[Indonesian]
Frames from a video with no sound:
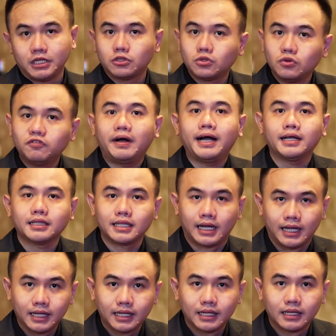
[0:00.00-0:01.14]
Itu
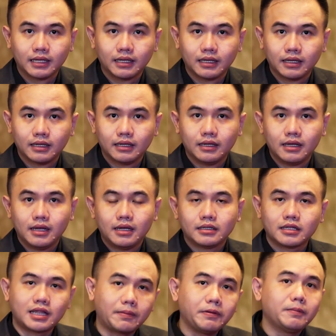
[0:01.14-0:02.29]
fakta.
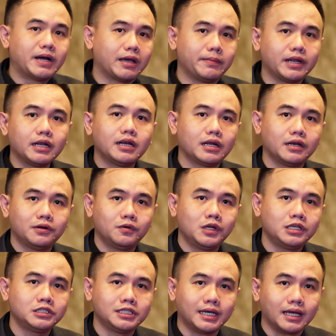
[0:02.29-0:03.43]
Tetapi bagaimana dengan
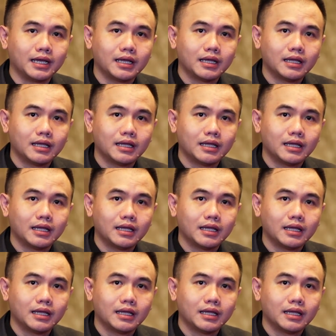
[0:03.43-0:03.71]
Indonesia?